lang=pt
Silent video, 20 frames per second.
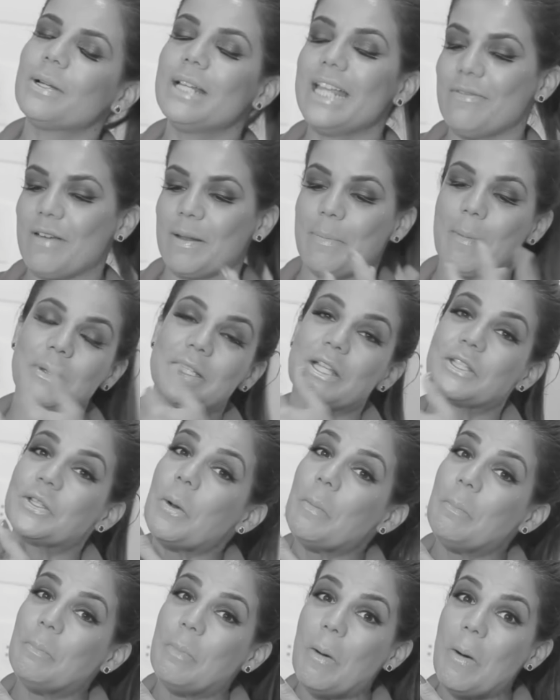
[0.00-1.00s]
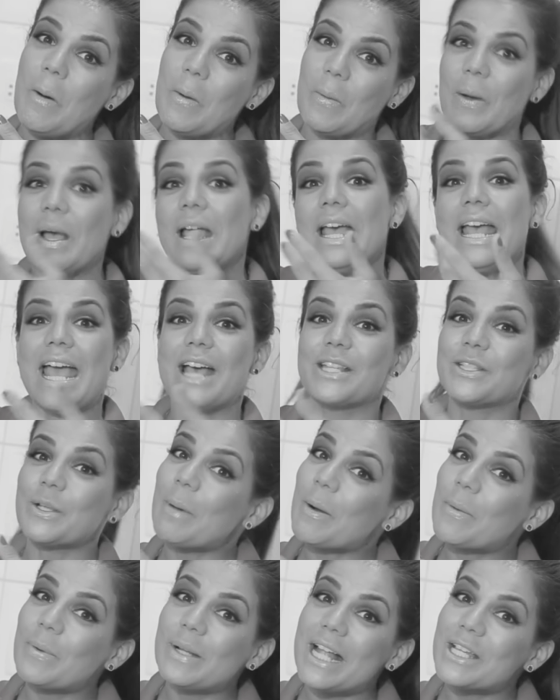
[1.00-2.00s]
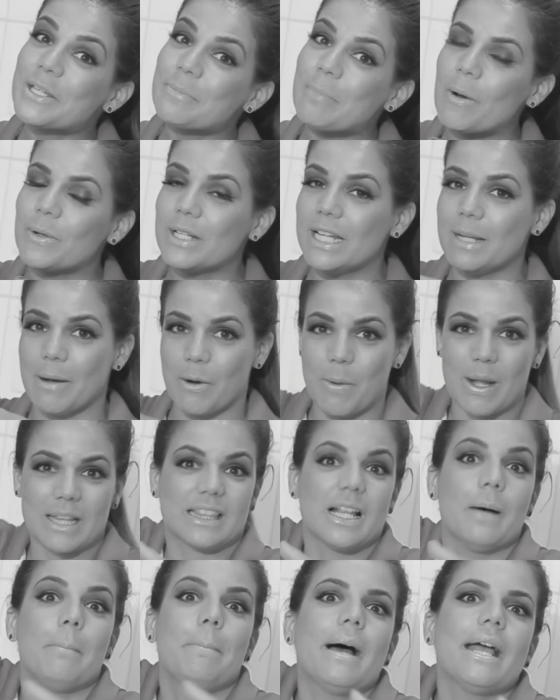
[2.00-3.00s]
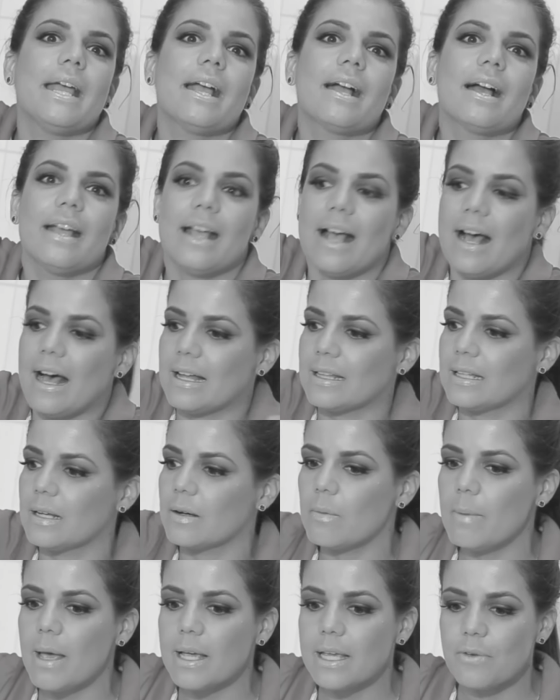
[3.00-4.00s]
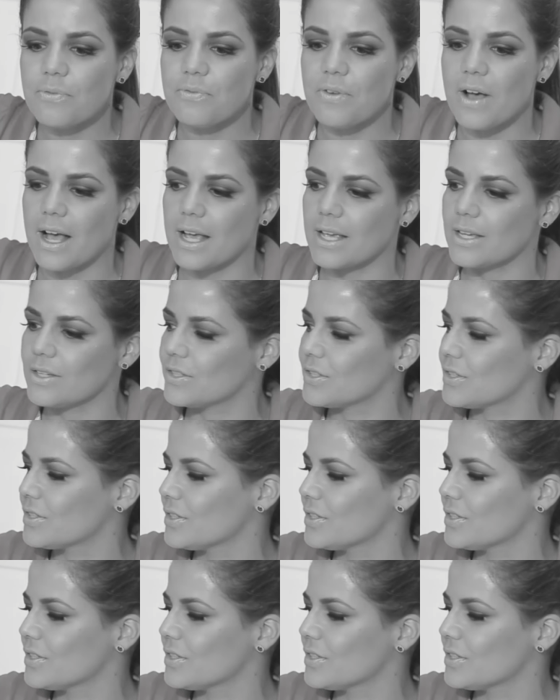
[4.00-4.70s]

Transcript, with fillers: nível era pra botar só um pouco. É só uma colher de baunilha, mas com a tampa reganhada. Como é que faz?